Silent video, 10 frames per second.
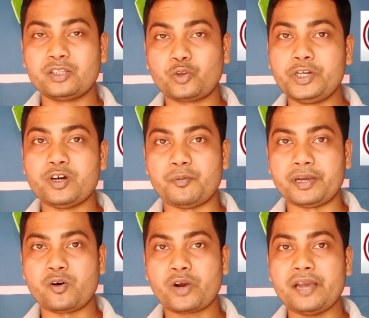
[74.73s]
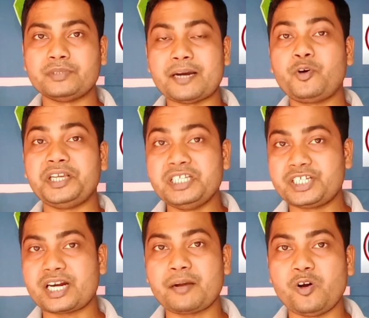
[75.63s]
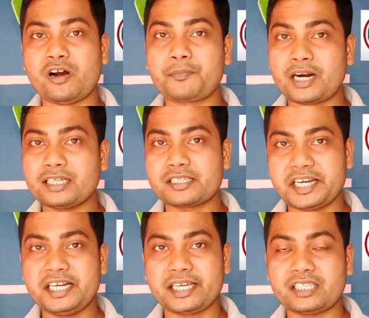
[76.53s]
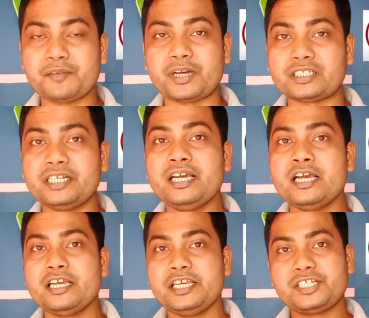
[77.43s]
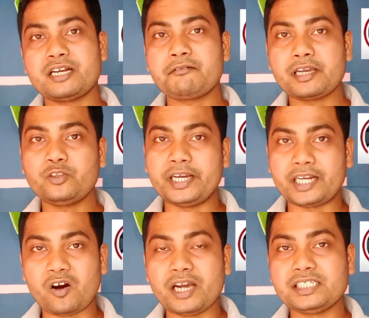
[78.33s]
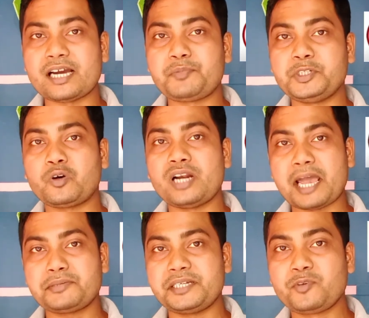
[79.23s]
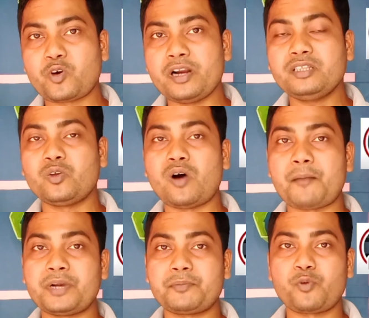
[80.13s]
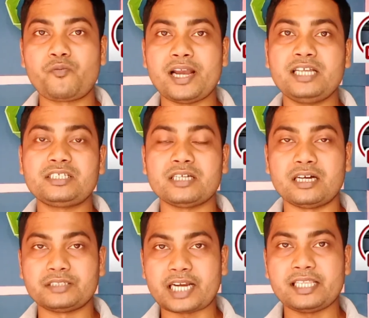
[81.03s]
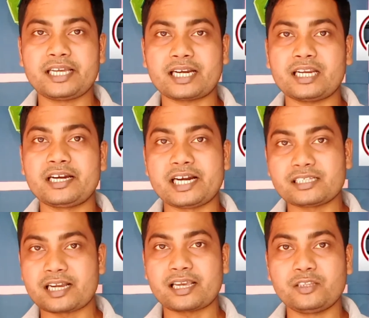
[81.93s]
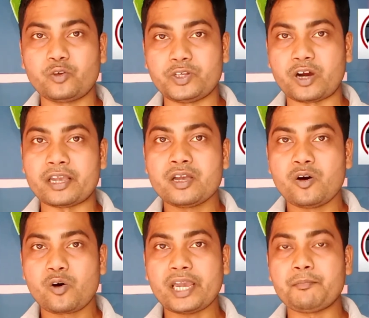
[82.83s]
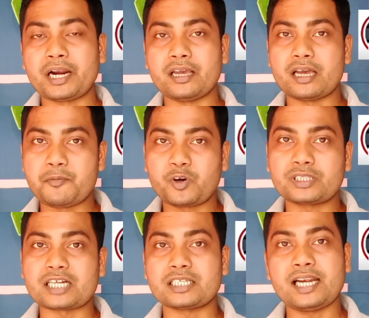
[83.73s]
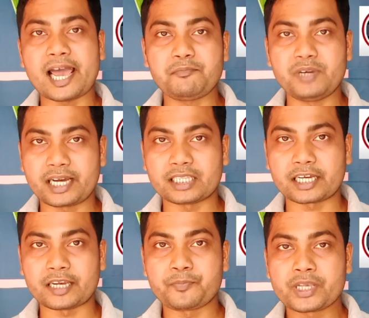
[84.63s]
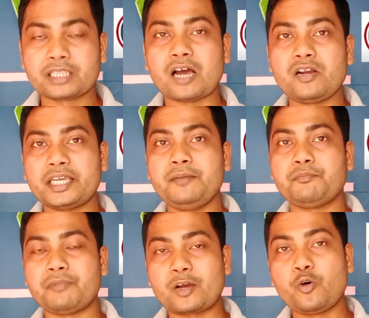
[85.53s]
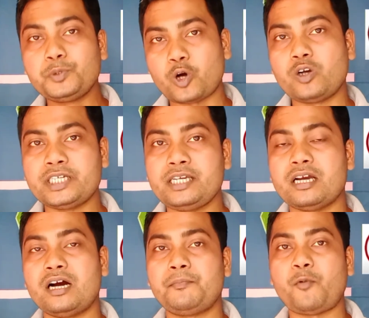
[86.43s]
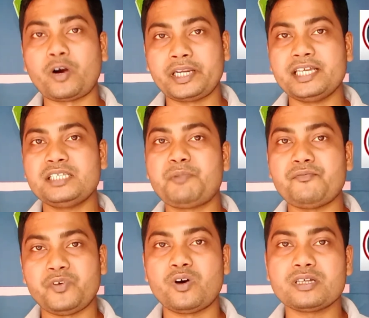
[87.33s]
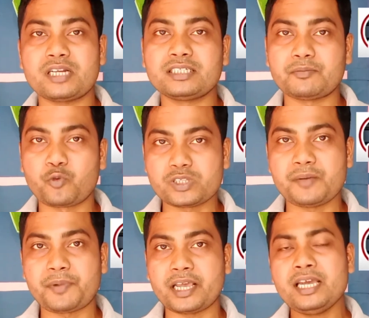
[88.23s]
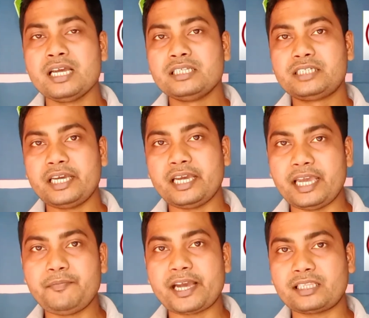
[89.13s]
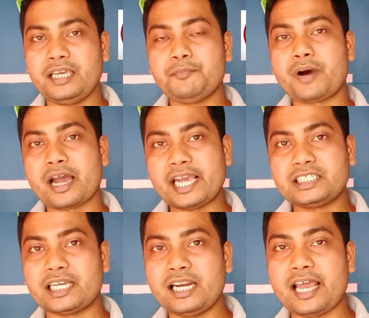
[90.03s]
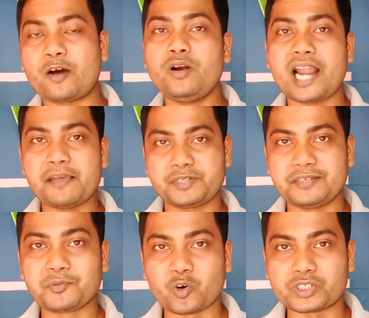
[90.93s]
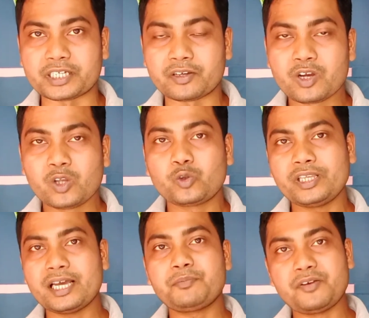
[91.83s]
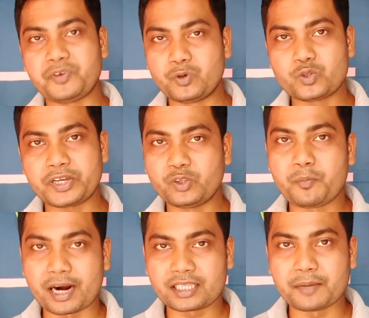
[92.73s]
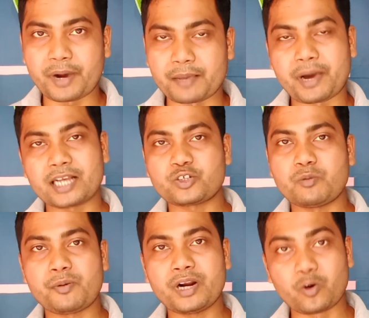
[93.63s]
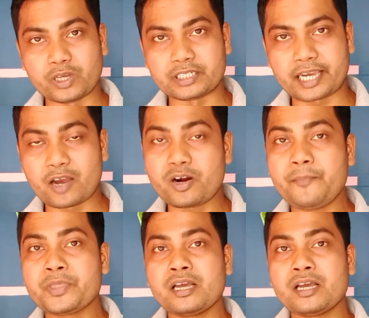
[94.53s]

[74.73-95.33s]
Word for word: তৈরি হবে ওকে যেমন ইনস্টাগ্রামে হয় আপনারা স্ক্রিনে দেখতে পাচ্ছেন ইনস্টাগ্রামে কিন্তু এটা হয় যে আপনি যখন লাইভ স্ট্রিম করেন তো আপনার প্রোফাইলে চারিদিকে একটা রেড সার্কেল তৈরি হয় ওকে মানে এবং তার সাথে লাইভ লেখা থাকে তাহলে কি মানে খুব সহজেই অডিয়েন্স বা ভিউয়ার্সরা বুঝতে পারে যে এই ব্যক্তি বা এই চ্যানেল এখন লাইভ স্ট্রিম করছে তো এতে আপনার ভিউজও কিন্তু বাড়তে পারে বাড়ার সম্ভাবনা রয়েছে কেননা